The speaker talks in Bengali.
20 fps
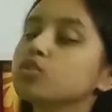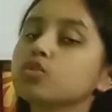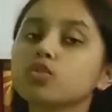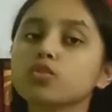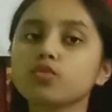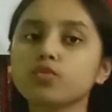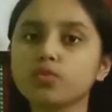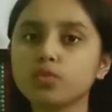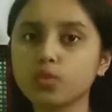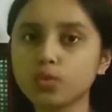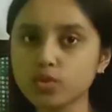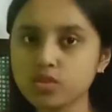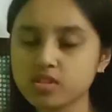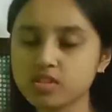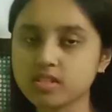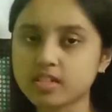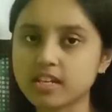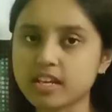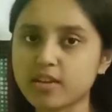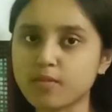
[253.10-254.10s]
তো ফার্স্ট
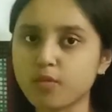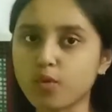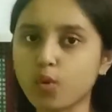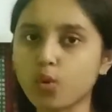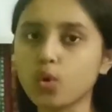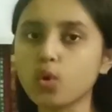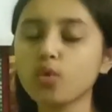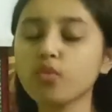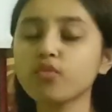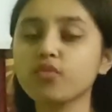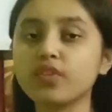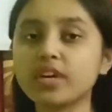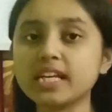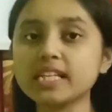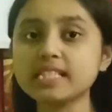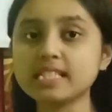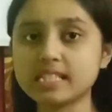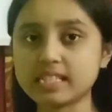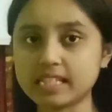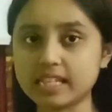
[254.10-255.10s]
স্টেপ হলো
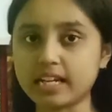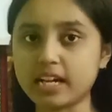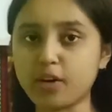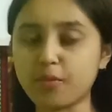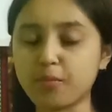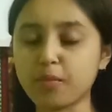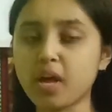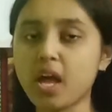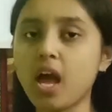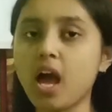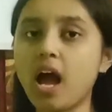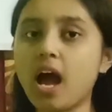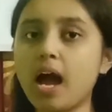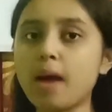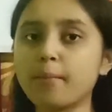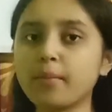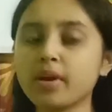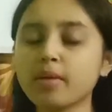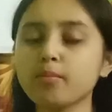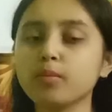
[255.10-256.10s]
ফেস সিরাম
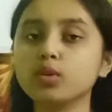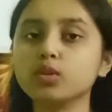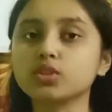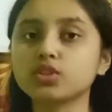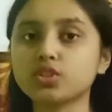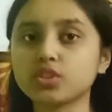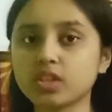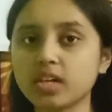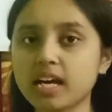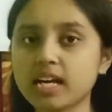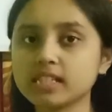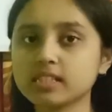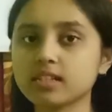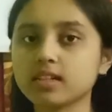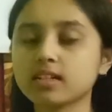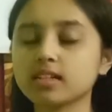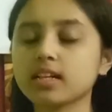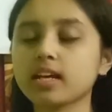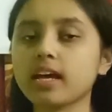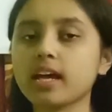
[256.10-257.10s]
আমরা
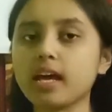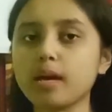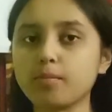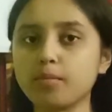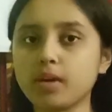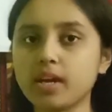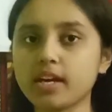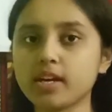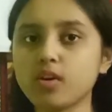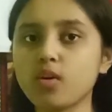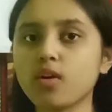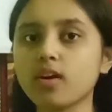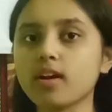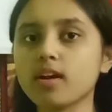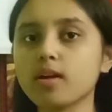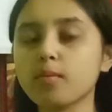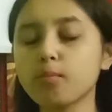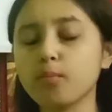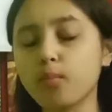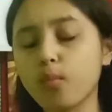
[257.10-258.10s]
ময়শ্চারাইজারটাকে অ্যাপ্লাই
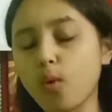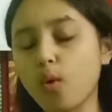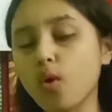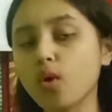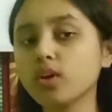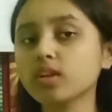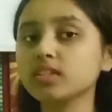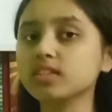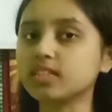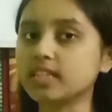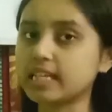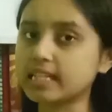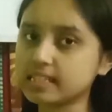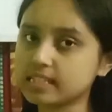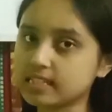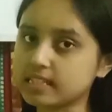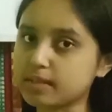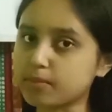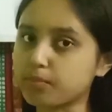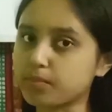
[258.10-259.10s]
করার পর যেই
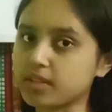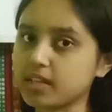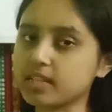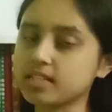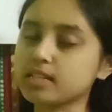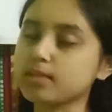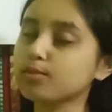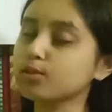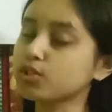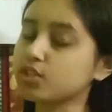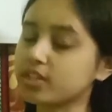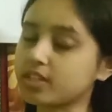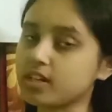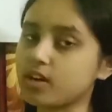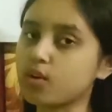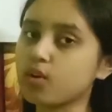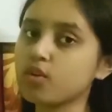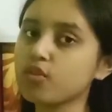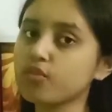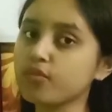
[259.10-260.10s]
স্টেপটায় যাব সেটা
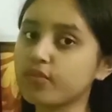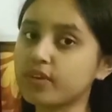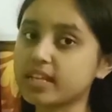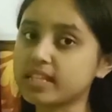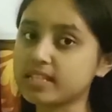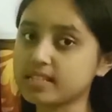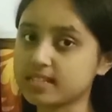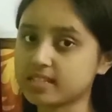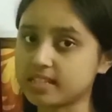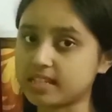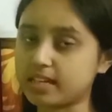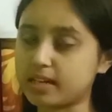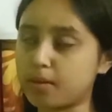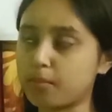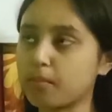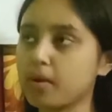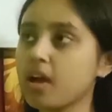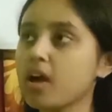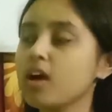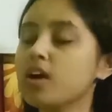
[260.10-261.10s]
হলো ফেস সিরাম
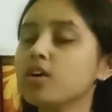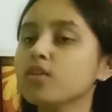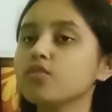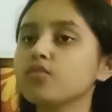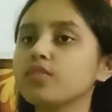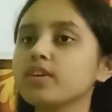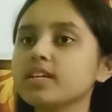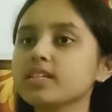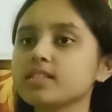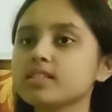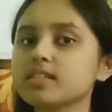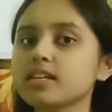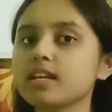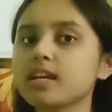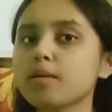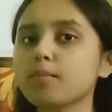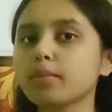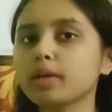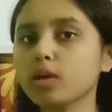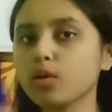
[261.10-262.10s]
ফেস
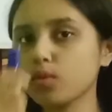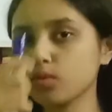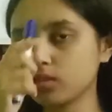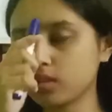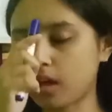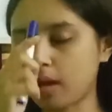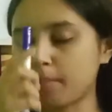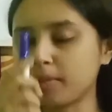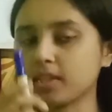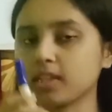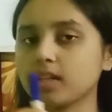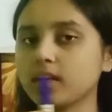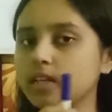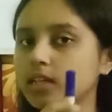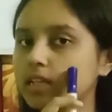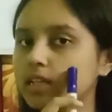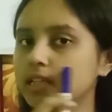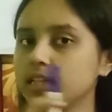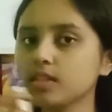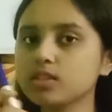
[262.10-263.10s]
সিরামটাও আমাদের
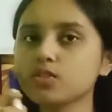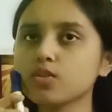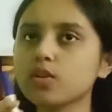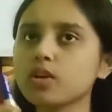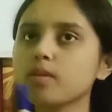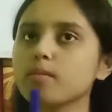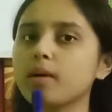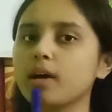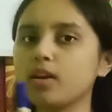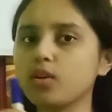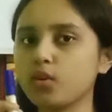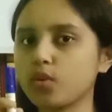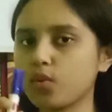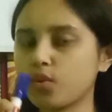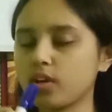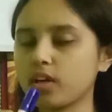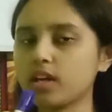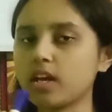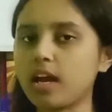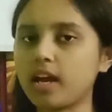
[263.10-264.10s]
টি জোনে ভালো
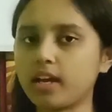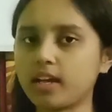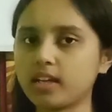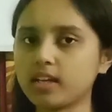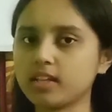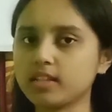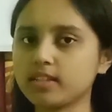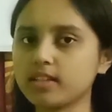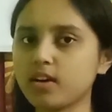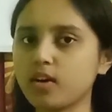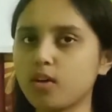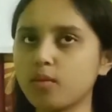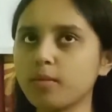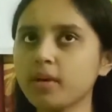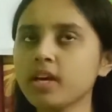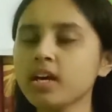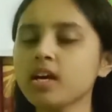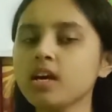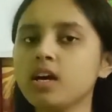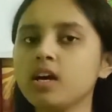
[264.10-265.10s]
করে লাগিয়ে নিতে হবে